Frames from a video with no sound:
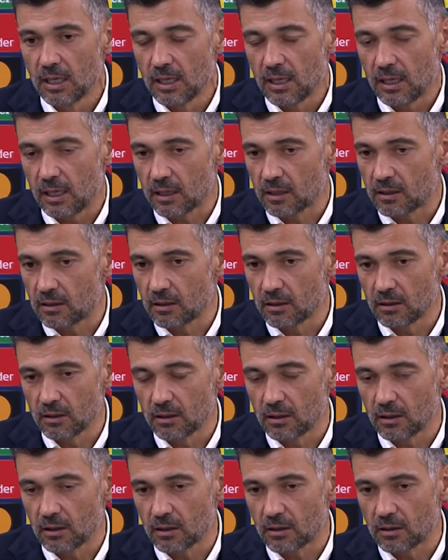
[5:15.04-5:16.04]
em
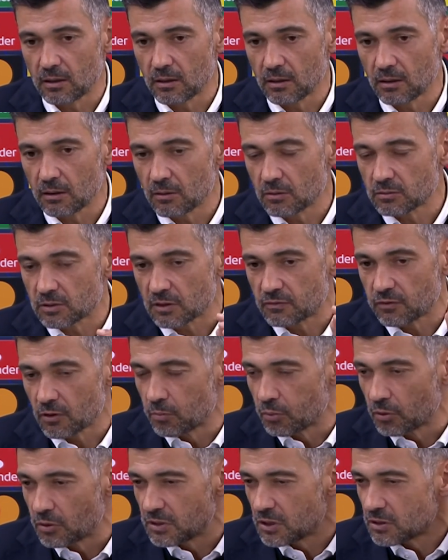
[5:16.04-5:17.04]
que, em que não sei se foi
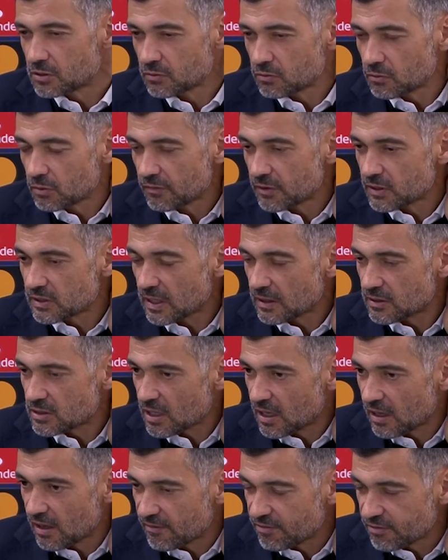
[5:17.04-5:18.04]
por isso, um avançado
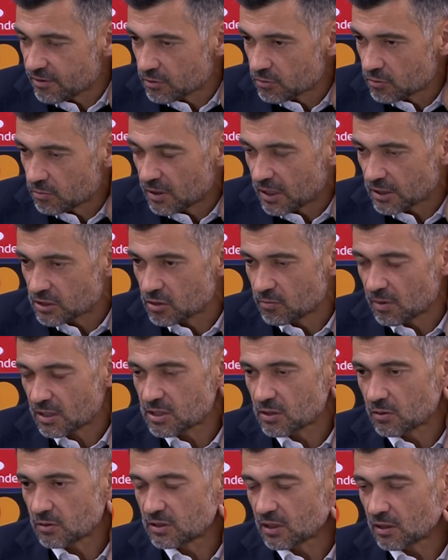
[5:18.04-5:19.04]
está à frente do Márcio e o
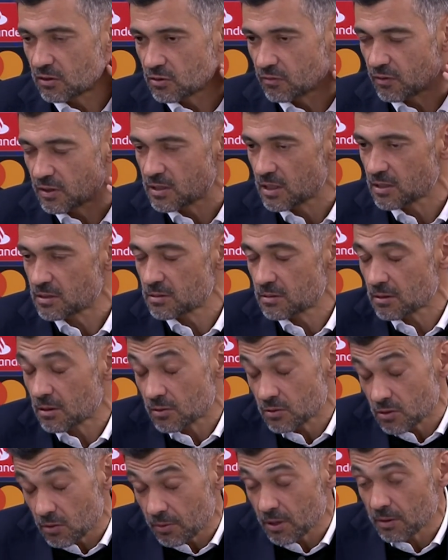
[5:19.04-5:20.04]
Márcio consegue resolver,
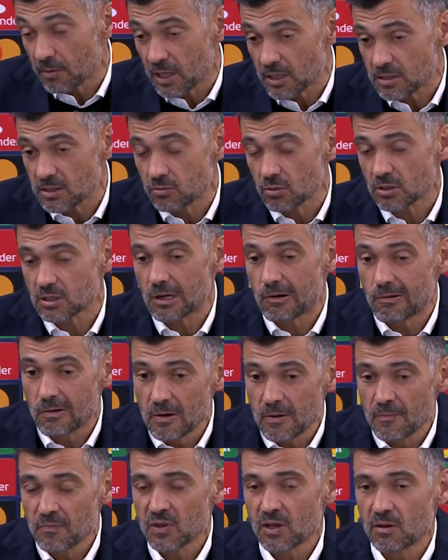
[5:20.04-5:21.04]
resolver bem a situação,
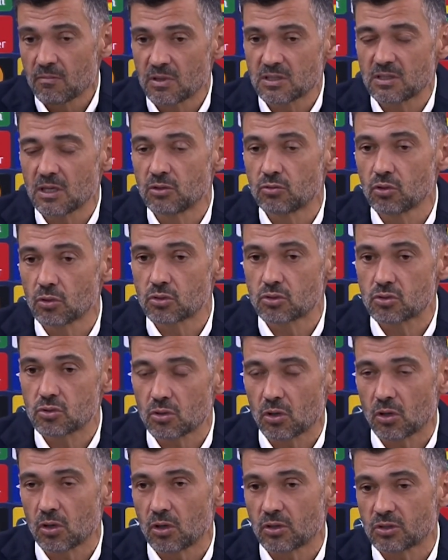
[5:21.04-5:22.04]
mas em todos,
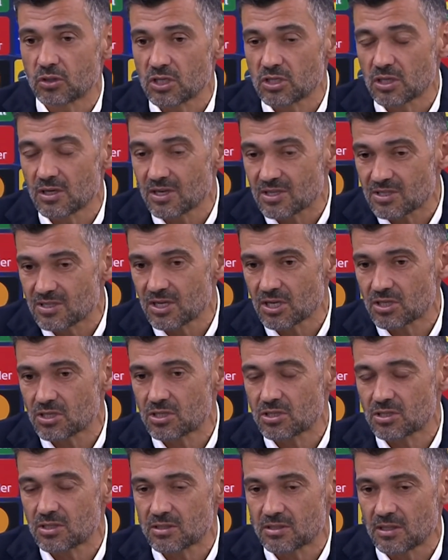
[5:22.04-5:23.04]
ou, ou seja, nestes,
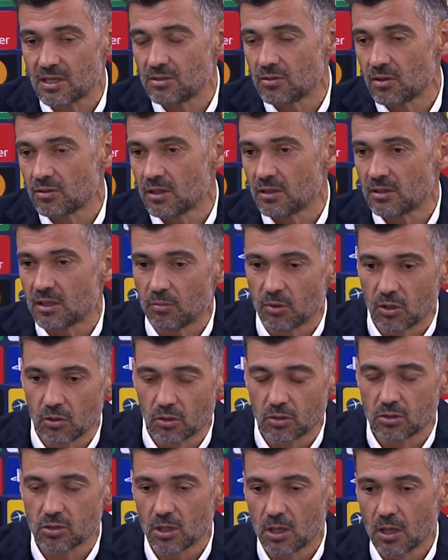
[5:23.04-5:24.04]
nestes 180
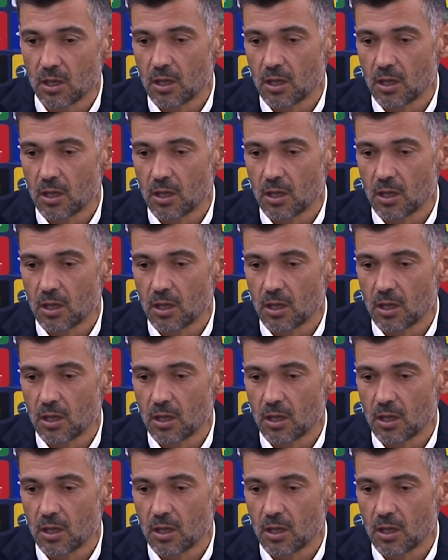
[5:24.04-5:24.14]
minutos,